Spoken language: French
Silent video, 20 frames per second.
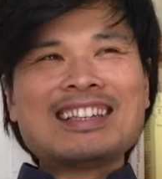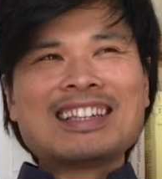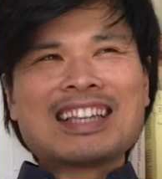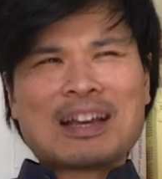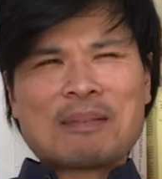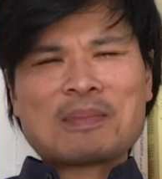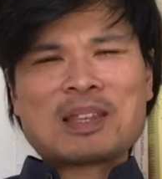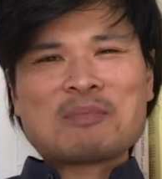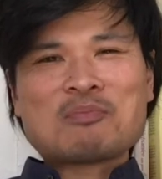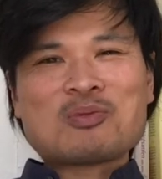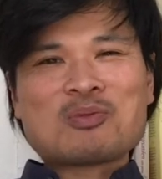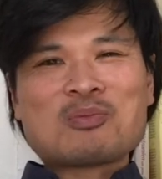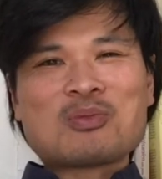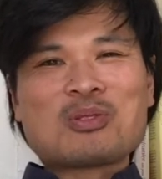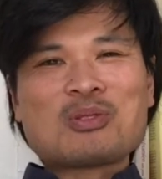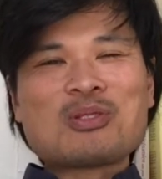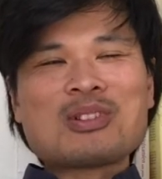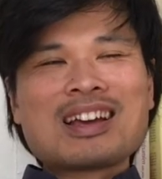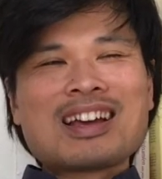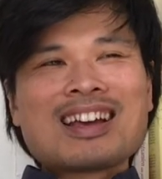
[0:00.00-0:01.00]
il y a un petit
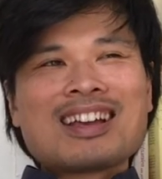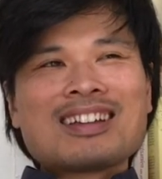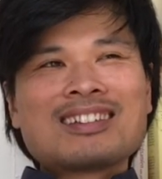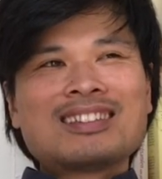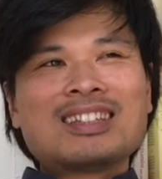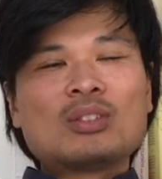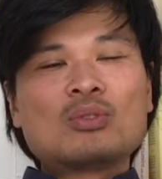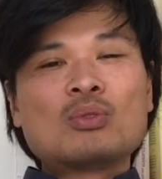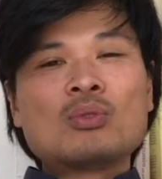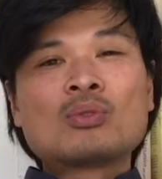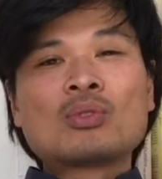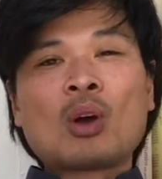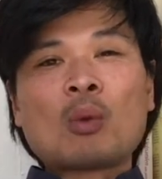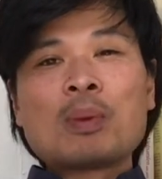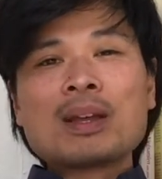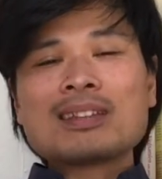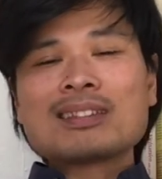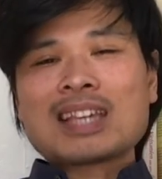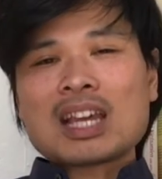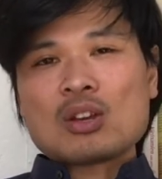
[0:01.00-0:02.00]
moment, c'est une
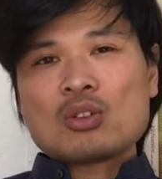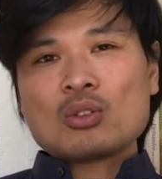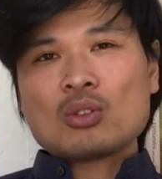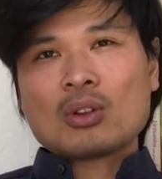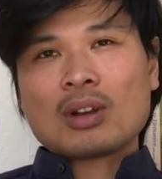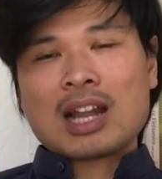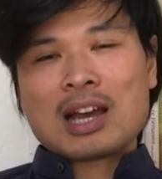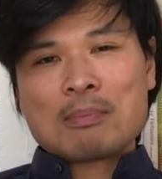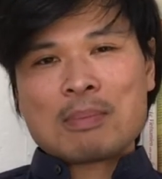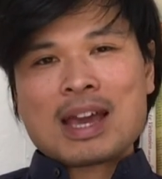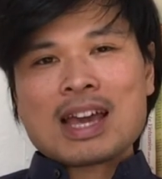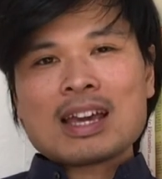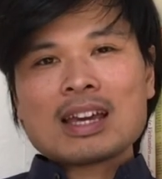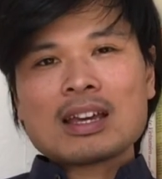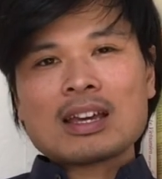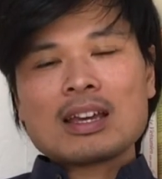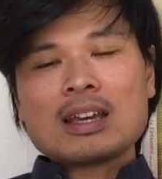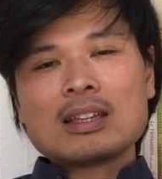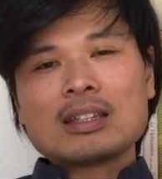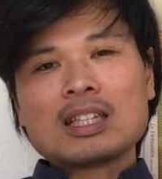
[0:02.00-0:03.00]
tempête qui a dans la mer
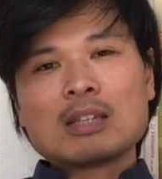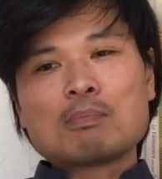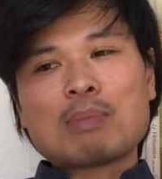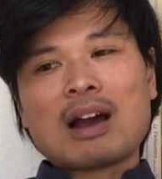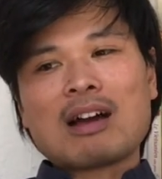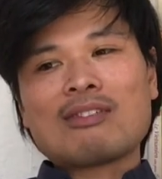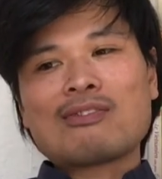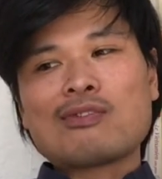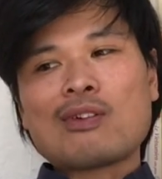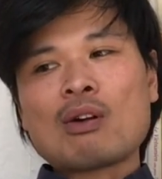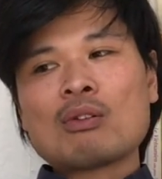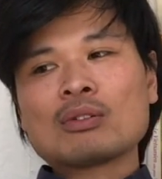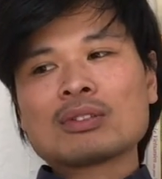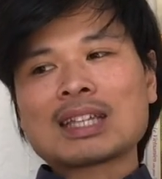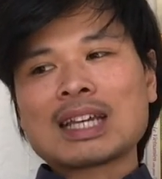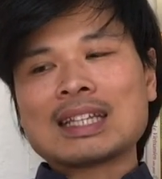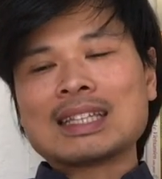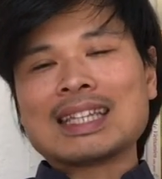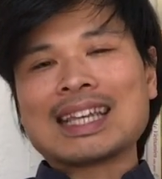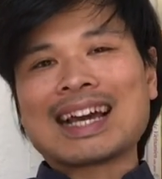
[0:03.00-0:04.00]
et qui parfois
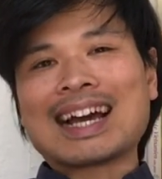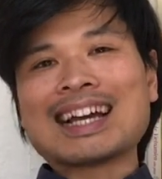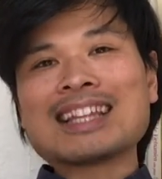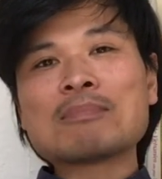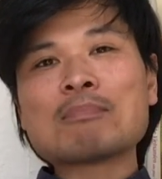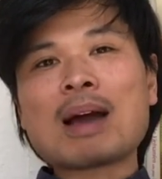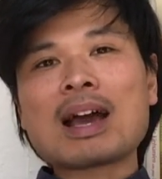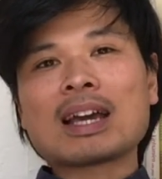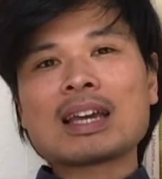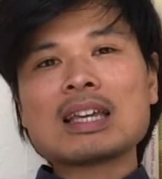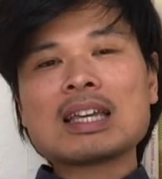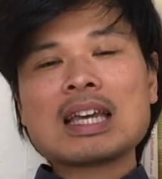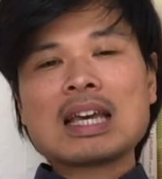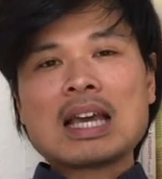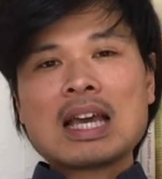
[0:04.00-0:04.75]
entraîne des raz-de-marée.